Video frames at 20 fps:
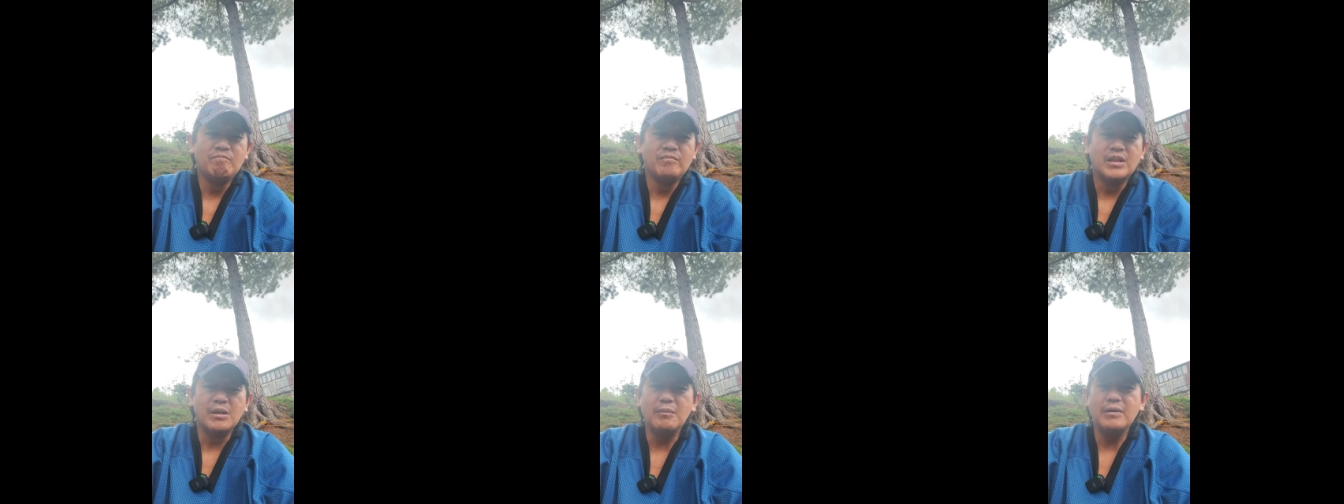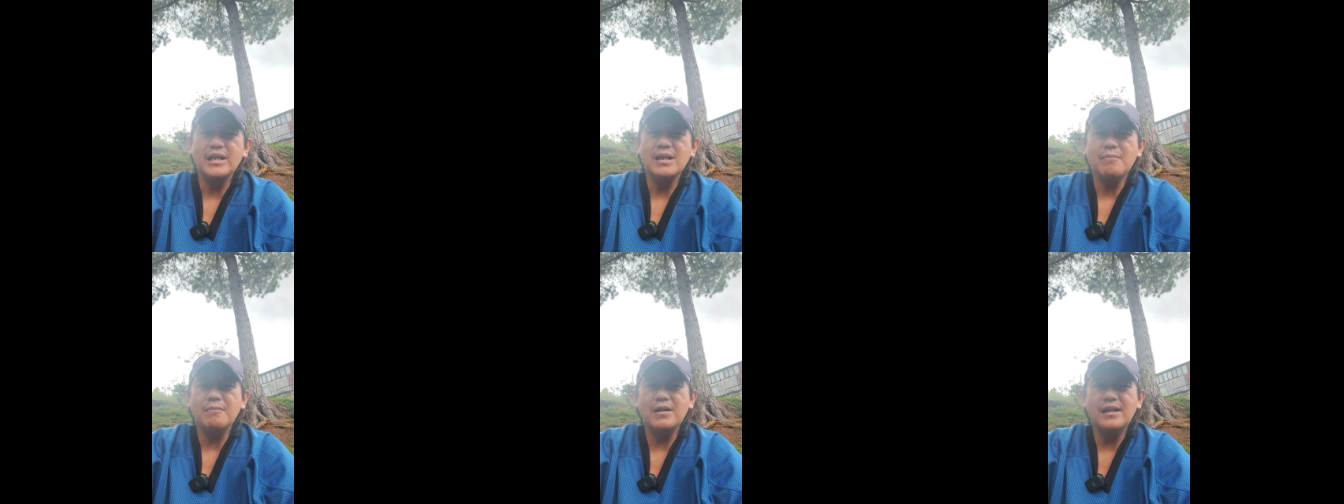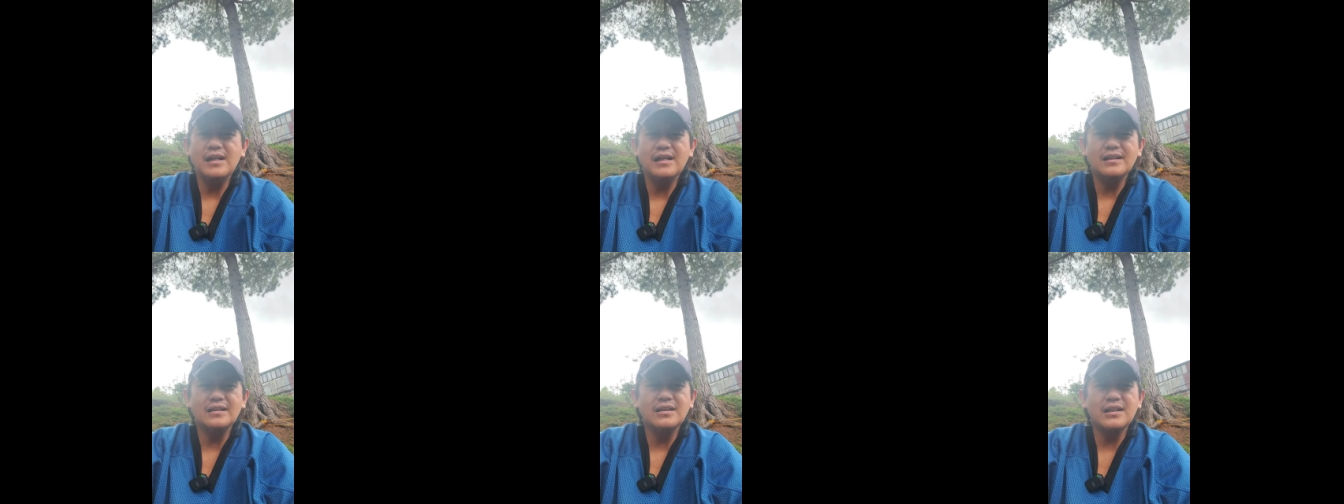Naman niya pa
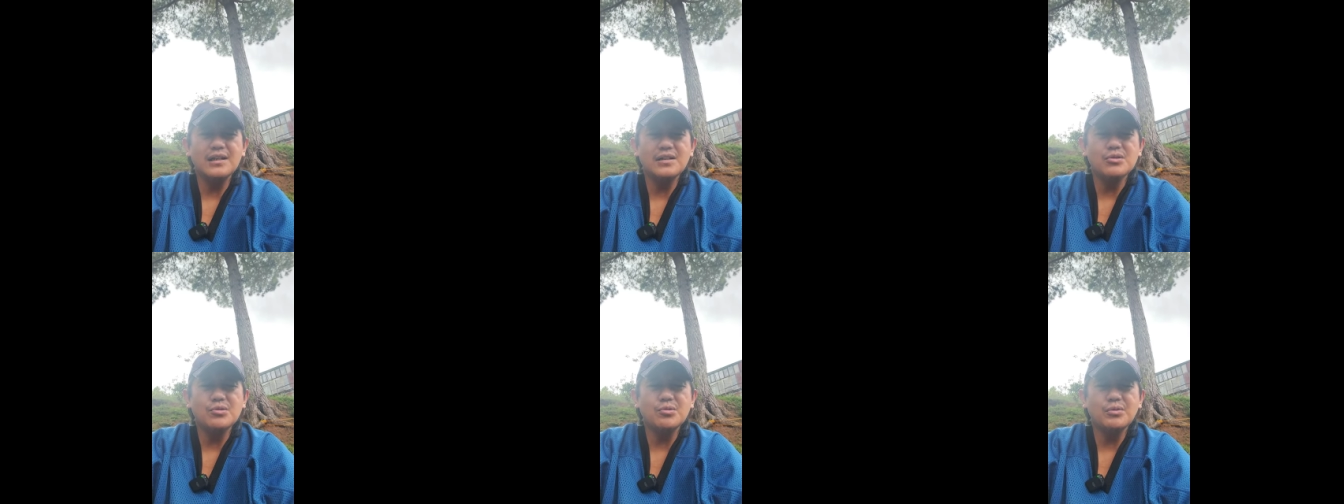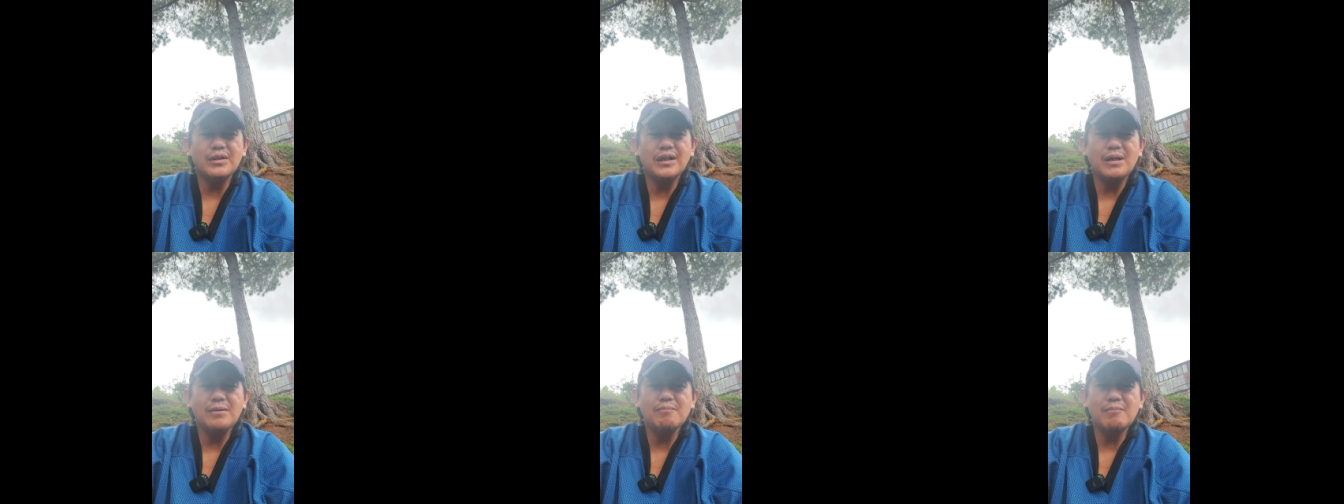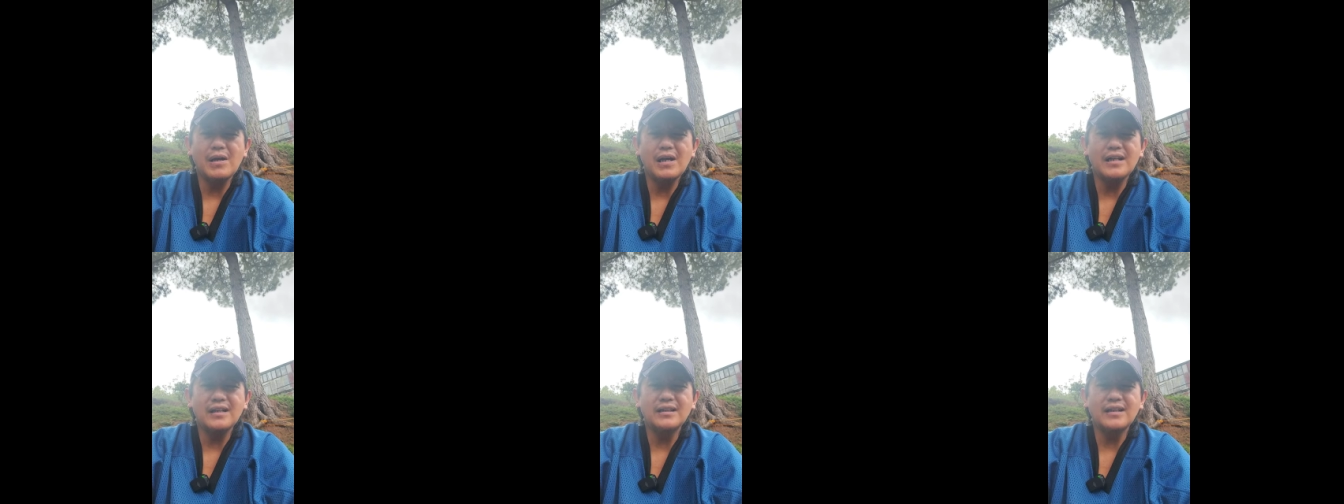ilang iti nga
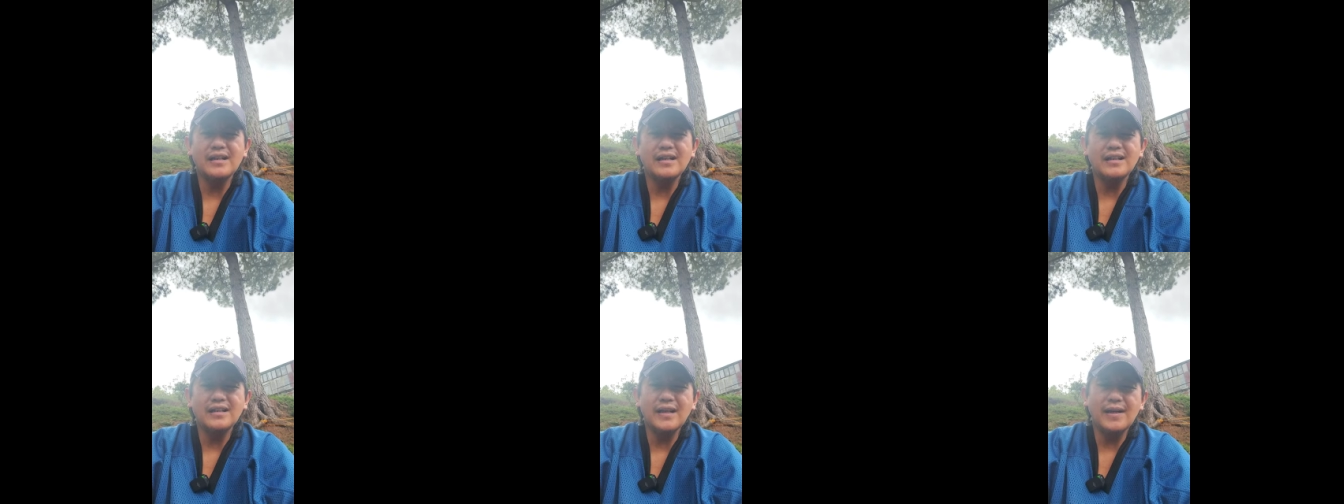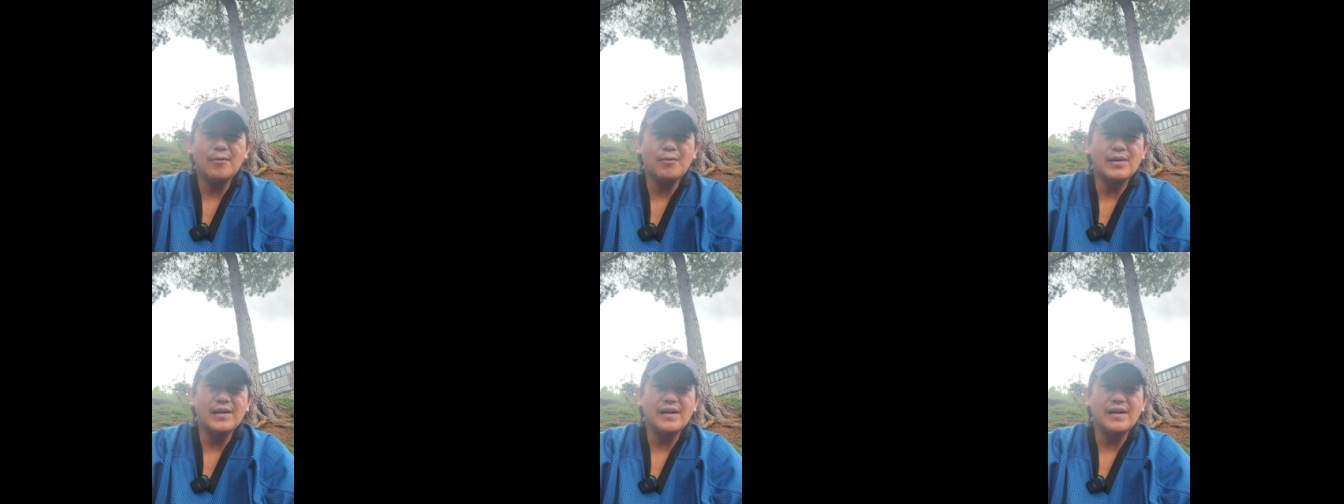impakita na tayo